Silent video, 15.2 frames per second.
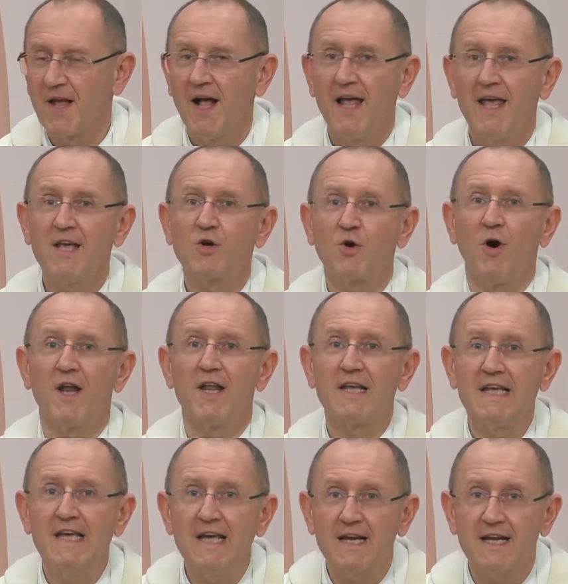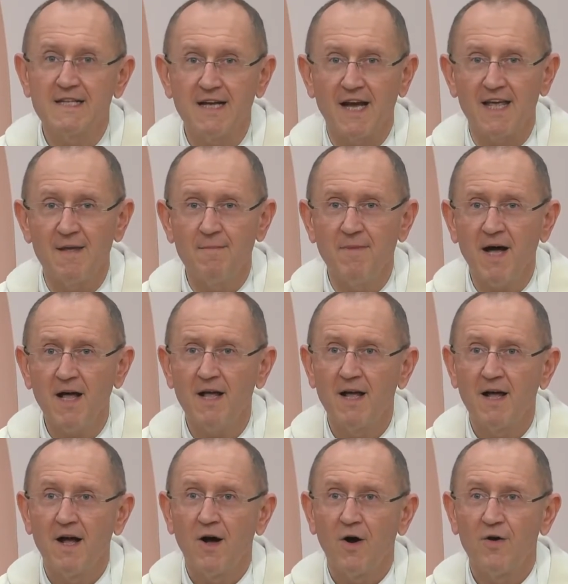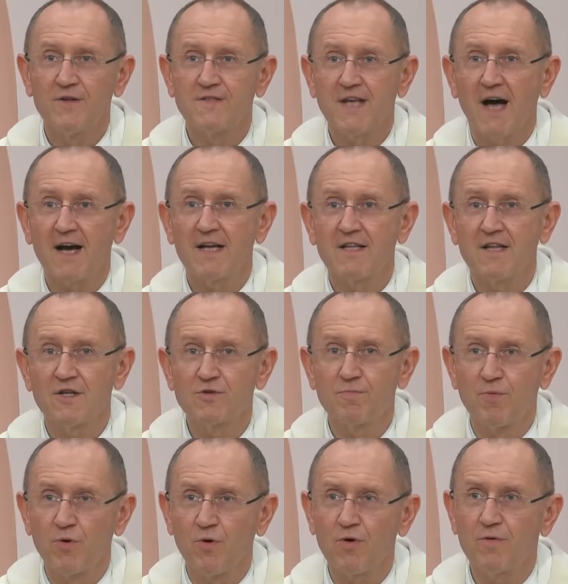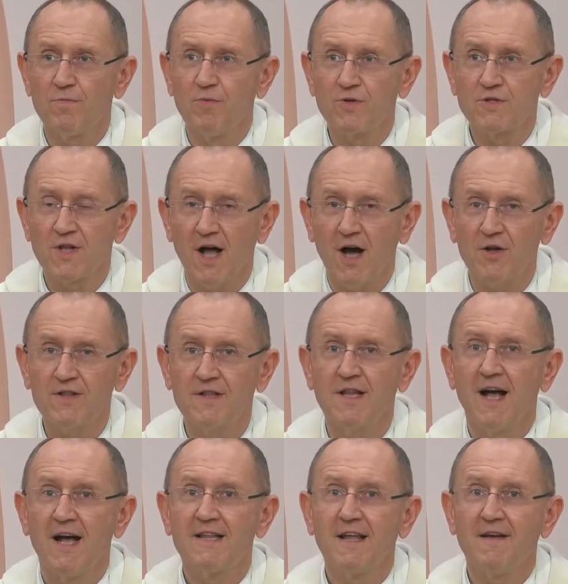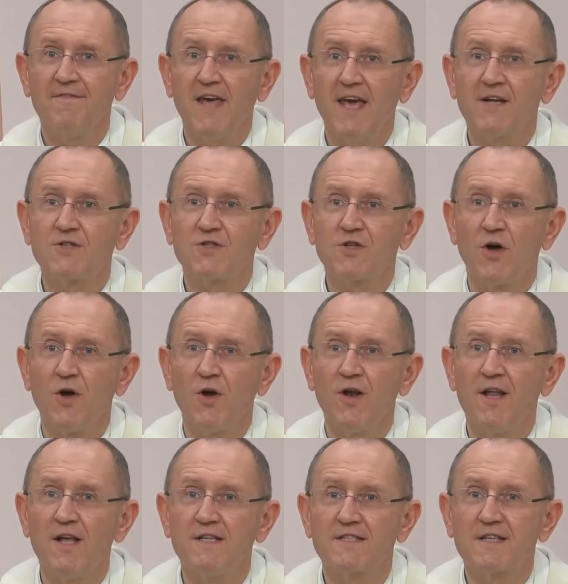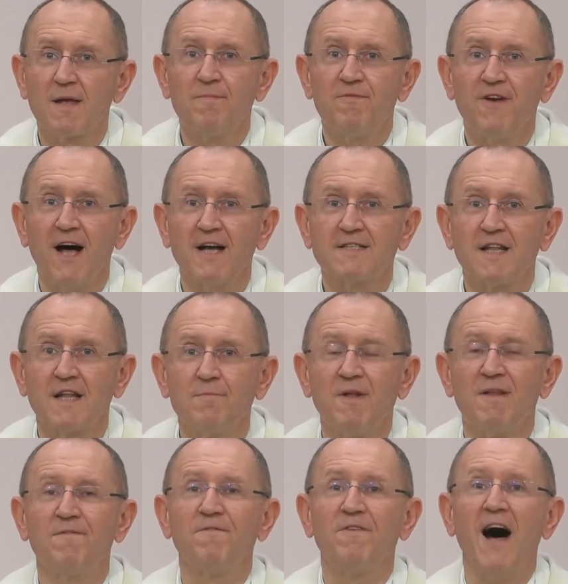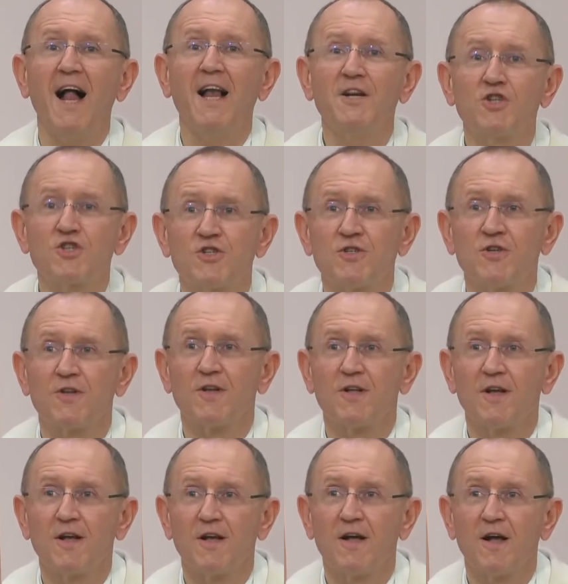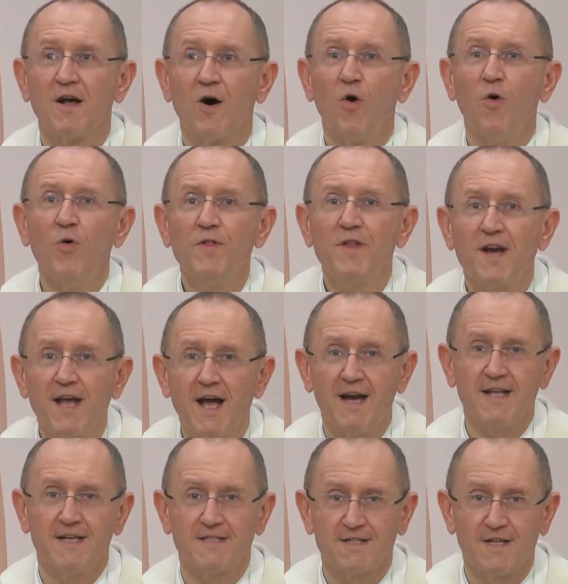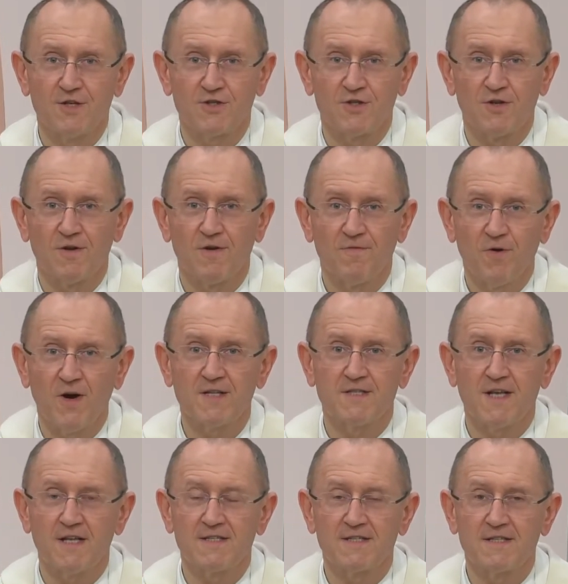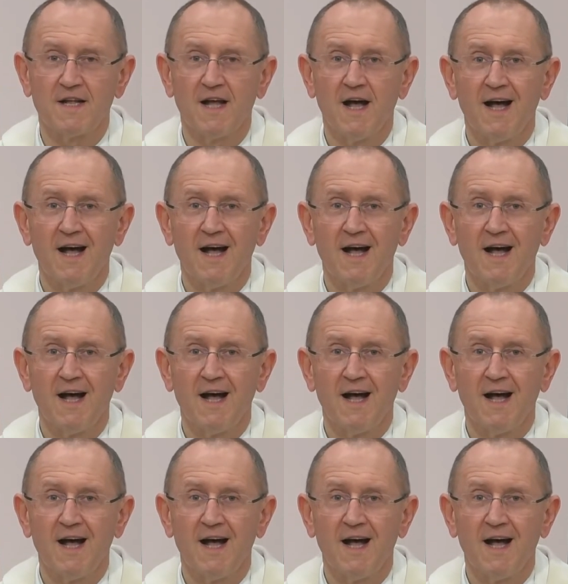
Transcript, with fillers: Ich korrigiere da immer und sage, der Spruch muss lauten, der Weg zur Hölle ist gepflastert mit falschen, unrealistischen Vorsätzen.